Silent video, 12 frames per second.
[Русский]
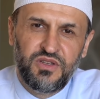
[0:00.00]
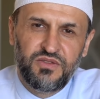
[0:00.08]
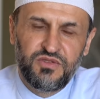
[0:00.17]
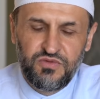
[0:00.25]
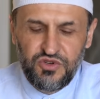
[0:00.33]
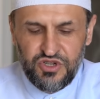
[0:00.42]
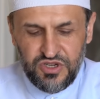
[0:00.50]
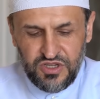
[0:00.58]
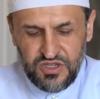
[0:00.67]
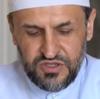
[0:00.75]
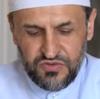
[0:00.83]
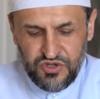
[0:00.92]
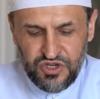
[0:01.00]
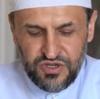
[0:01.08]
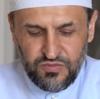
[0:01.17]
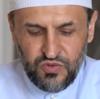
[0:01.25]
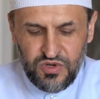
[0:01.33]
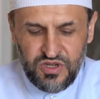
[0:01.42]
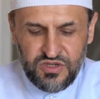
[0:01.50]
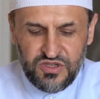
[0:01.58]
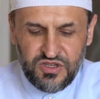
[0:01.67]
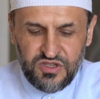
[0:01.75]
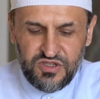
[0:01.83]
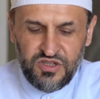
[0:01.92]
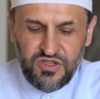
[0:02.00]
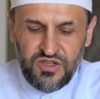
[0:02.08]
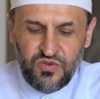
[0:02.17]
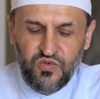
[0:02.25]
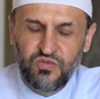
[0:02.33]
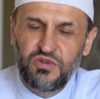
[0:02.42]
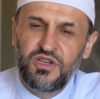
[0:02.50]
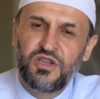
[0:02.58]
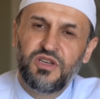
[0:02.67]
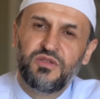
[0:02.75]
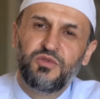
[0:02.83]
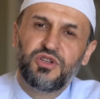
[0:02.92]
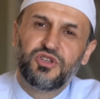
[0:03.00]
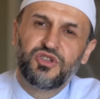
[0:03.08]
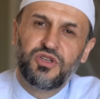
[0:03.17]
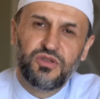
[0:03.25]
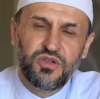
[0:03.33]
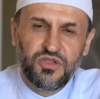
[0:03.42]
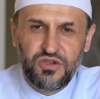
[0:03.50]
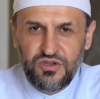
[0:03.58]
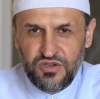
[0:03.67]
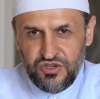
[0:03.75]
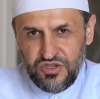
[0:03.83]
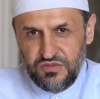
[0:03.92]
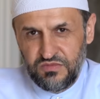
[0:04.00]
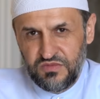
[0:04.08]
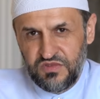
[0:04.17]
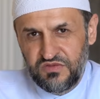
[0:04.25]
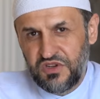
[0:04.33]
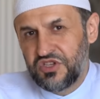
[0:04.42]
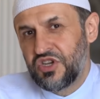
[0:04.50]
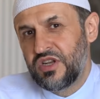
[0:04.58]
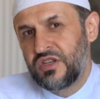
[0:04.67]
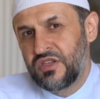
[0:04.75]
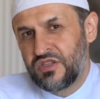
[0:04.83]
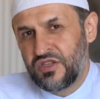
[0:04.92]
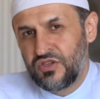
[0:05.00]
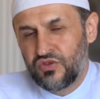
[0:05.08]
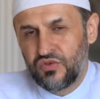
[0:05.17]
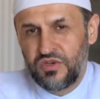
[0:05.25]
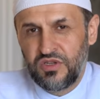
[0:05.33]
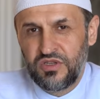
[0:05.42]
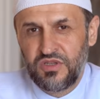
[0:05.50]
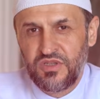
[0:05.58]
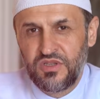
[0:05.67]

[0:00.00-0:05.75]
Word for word: Всевышний Аллах в Священном Коране сказал «Аузу билляхи минаш шайтанир раджим» в начале этой суры